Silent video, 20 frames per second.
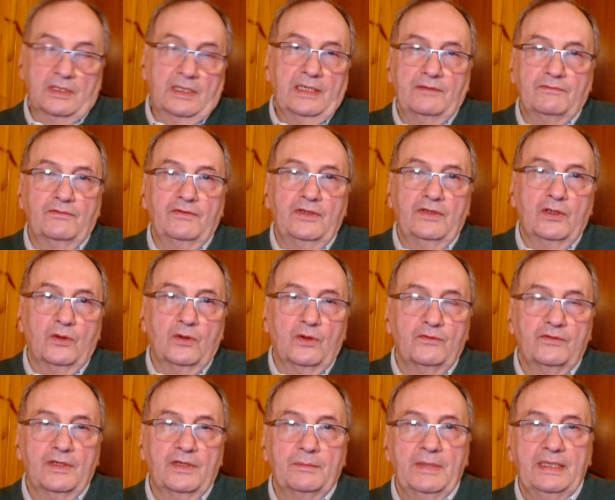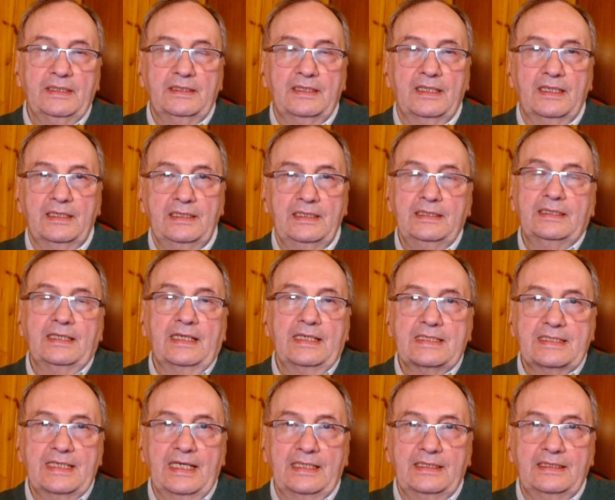Rinvio ovviamente agli
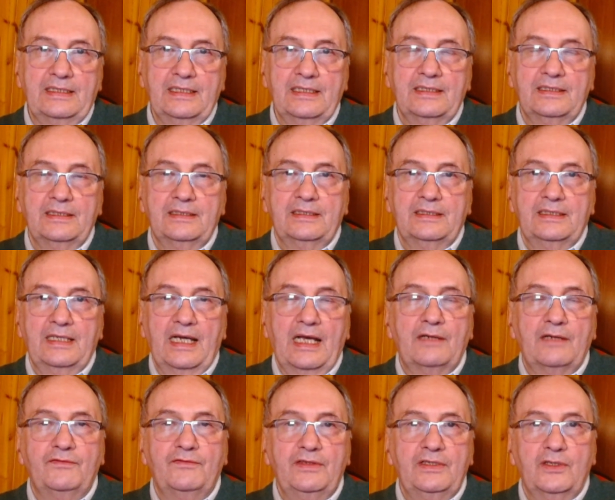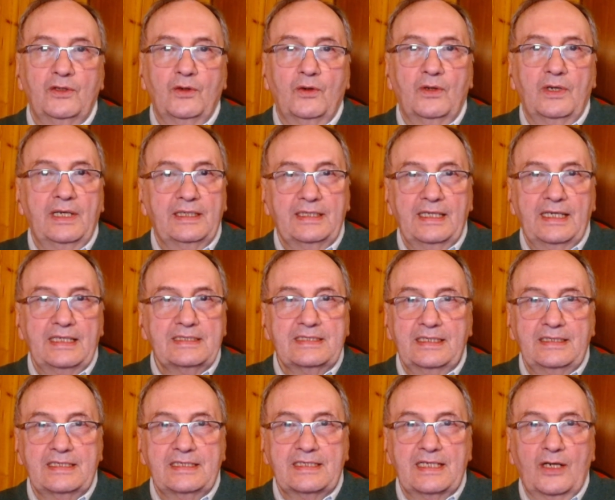interessati al video La danza
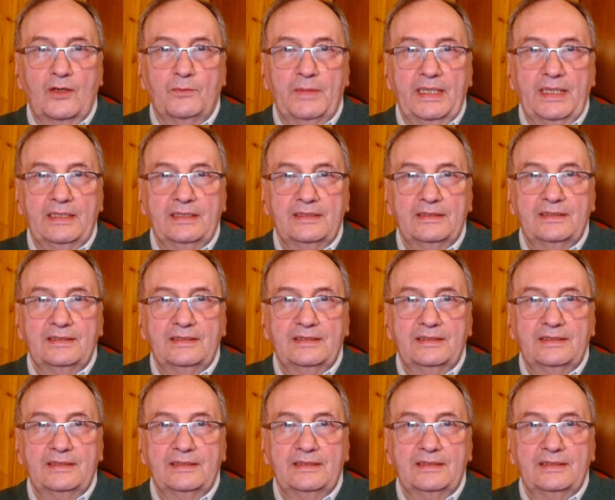di Salomè.